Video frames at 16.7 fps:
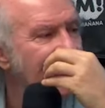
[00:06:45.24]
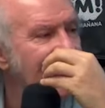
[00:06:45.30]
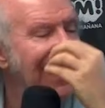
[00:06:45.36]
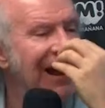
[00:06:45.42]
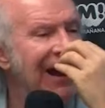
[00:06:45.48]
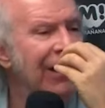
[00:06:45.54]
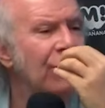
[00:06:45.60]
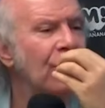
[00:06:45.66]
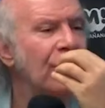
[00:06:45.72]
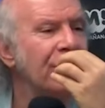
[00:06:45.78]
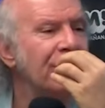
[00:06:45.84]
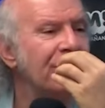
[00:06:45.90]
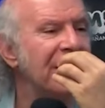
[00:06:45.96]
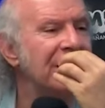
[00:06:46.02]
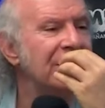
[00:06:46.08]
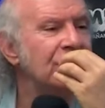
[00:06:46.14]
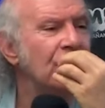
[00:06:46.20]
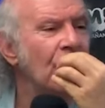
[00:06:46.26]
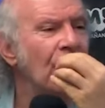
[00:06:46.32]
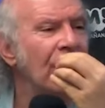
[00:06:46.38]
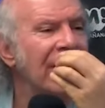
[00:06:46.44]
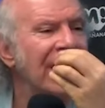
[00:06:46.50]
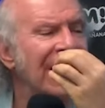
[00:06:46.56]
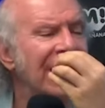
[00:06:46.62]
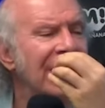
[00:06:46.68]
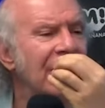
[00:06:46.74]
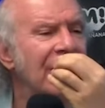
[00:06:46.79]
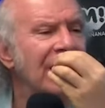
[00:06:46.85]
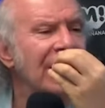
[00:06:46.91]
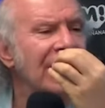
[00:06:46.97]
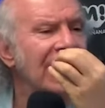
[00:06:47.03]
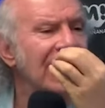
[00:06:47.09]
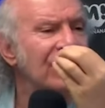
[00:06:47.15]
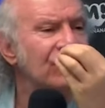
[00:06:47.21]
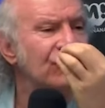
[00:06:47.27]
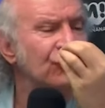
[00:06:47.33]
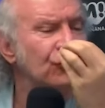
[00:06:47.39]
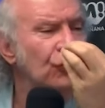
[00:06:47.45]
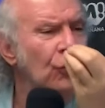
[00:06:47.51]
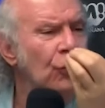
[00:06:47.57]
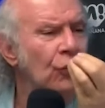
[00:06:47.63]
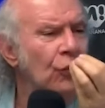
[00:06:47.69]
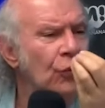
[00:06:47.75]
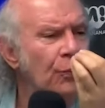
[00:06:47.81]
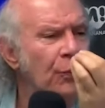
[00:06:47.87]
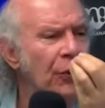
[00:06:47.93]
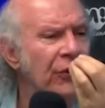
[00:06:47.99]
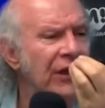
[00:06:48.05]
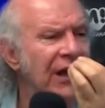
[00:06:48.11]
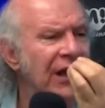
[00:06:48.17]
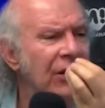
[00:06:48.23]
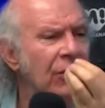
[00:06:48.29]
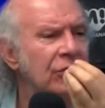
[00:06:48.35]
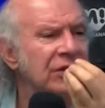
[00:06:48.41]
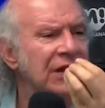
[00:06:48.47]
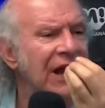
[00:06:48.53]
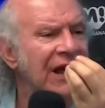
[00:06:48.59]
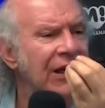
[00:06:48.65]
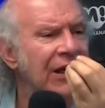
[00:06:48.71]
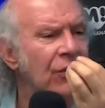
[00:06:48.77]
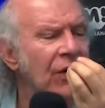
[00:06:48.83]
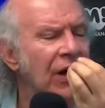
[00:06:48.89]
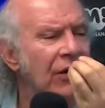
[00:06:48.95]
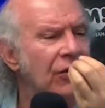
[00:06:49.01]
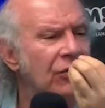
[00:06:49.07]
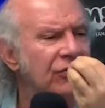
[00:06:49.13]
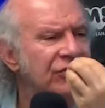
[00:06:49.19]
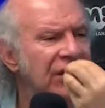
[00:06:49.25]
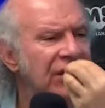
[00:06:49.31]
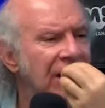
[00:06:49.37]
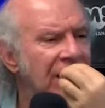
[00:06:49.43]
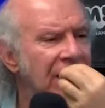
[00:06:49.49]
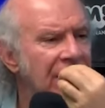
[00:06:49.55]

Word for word: Él lo inventó, él, su grupo de él lo trajeron a Rosa.